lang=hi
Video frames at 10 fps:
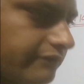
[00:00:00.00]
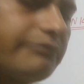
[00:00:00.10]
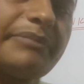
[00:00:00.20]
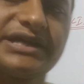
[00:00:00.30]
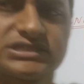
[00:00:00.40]
अब
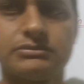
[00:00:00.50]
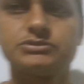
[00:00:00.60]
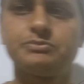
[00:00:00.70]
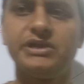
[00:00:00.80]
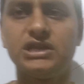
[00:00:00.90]
हम मैक्सिमम
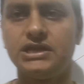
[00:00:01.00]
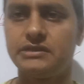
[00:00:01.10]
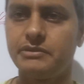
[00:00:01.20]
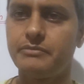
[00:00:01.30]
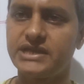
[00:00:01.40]
स्पीड ले
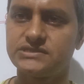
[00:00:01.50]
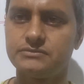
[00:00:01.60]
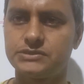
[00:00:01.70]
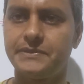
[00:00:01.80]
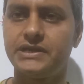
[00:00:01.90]
लेते तो भाई
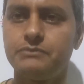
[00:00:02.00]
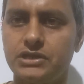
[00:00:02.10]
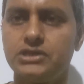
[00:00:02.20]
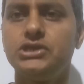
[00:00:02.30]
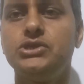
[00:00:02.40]
मैक्सिमम स्पीड हम
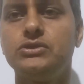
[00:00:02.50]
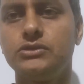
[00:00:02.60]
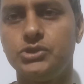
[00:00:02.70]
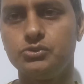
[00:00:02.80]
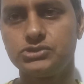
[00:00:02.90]
कितनी
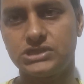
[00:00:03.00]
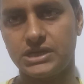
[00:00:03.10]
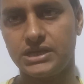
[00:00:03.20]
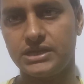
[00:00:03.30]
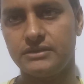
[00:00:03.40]
यूज़
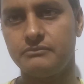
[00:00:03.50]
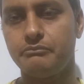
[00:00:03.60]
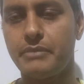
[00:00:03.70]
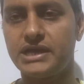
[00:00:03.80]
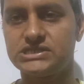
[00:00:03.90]
करेंगे
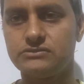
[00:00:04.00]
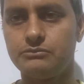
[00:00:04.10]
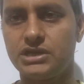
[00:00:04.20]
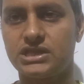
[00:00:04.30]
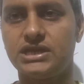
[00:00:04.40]

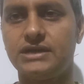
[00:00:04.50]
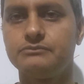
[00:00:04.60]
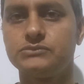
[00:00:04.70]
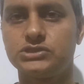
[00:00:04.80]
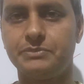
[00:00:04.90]
मैक्सिमम कितना
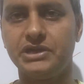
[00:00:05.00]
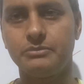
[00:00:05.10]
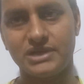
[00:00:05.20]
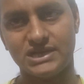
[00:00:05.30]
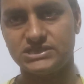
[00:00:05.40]
हम
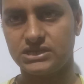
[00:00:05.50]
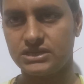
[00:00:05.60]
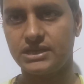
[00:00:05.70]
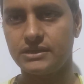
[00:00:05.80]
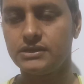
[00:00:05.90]
स्पीड बढ़ा
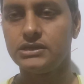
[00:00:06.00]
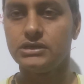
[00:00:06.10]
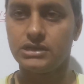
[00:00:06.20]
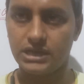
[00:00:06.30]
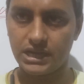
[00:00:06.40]
सकते हैं
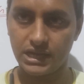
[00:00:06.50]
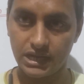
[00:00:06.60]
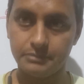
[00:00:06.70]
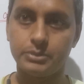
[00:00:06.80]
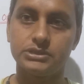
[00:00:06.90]

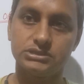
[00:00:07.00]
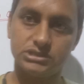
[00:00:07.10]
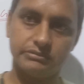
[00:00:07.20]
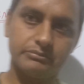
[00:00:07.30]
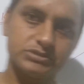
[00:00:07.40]
अब
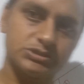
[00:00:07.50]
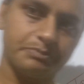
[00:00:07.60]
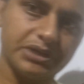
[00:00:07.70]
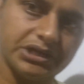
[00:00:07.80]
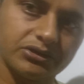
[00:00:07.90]
जब हम
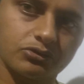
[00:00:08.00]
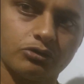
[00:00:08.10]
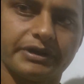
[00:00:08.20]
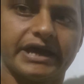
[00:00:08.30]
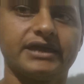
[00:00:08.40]
स्पीड
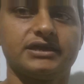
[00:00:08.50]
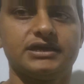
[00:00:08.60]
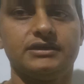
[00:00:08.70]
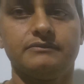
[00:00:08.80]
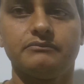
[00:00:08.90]
को
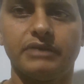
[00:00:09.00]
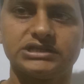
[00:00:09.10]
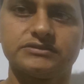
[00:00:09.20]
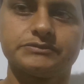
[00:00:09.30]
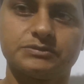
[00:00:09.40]
बढ़ाएंगे
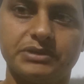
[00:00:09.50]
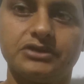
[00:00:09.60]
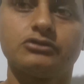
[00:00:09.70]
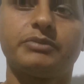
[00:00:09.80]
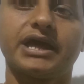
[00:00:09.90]
मैक्सिमम
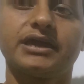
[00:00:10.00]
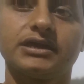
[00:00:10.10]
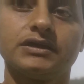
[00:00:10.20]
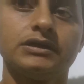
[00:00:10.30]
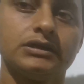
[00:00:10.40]
स्पीड को
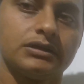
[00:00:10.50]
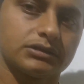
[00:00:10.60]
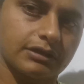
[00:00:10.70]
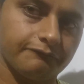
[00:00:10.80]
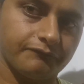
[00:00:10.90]
बढ़ाएंगे
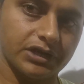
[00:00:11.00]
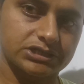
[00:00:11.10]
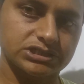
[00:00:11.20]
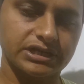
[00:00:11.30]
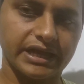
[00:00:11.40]
तब
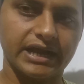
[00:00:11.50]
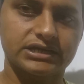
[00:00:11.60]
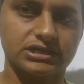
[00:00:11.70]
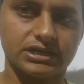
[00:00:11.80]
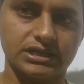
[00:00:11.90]
फ्रिक्शन
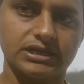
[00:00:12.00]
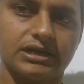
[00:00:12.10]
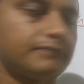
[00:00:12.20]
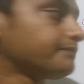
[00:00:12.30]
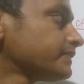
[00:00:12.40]
एक्ट करेगा